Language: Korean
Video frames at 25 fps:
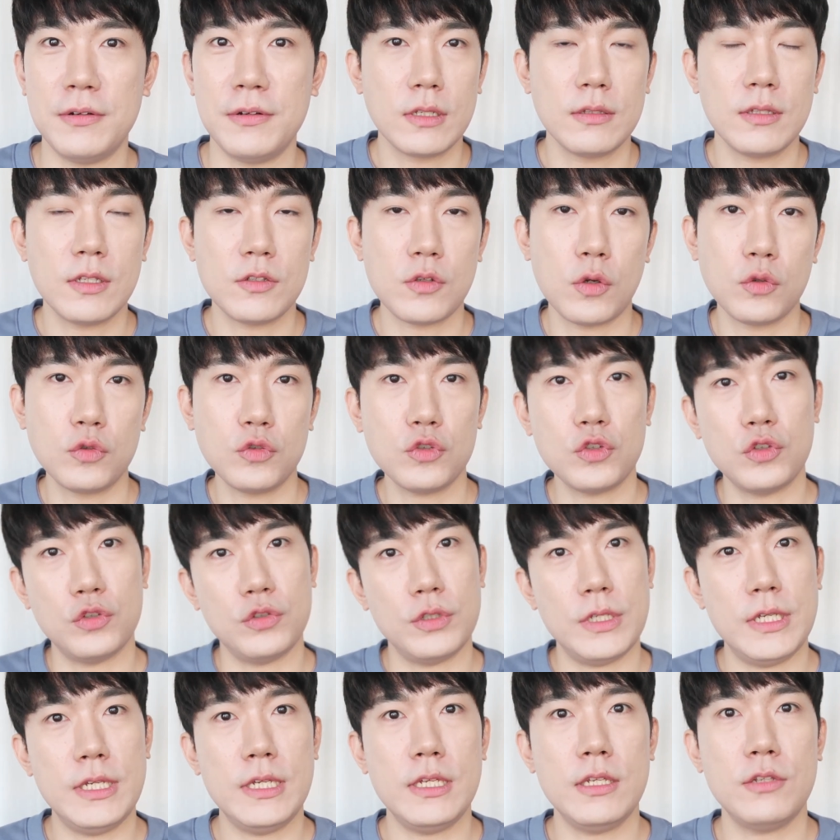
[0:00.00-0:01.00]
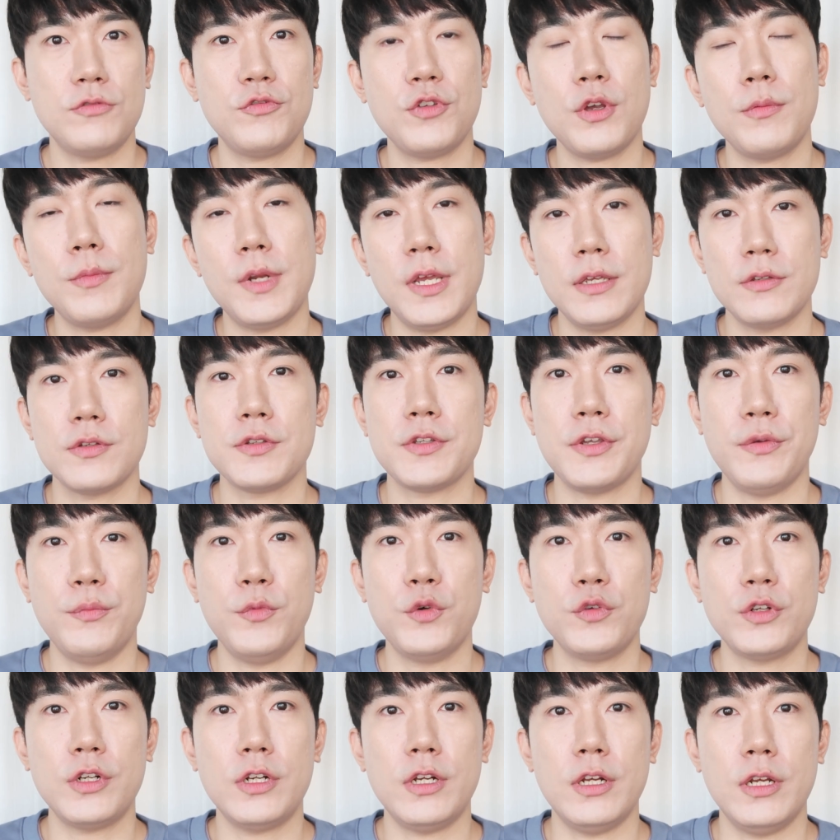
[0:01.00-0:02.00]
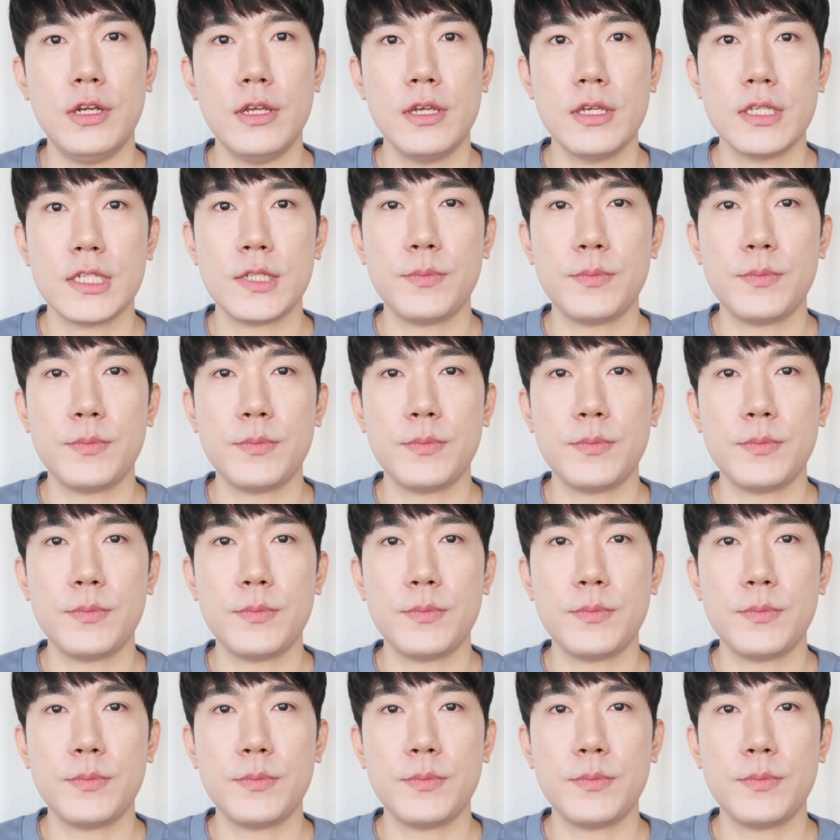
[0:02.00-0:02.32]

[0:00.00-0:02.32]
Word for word: 근데 저도 이 수염 레이저 제모를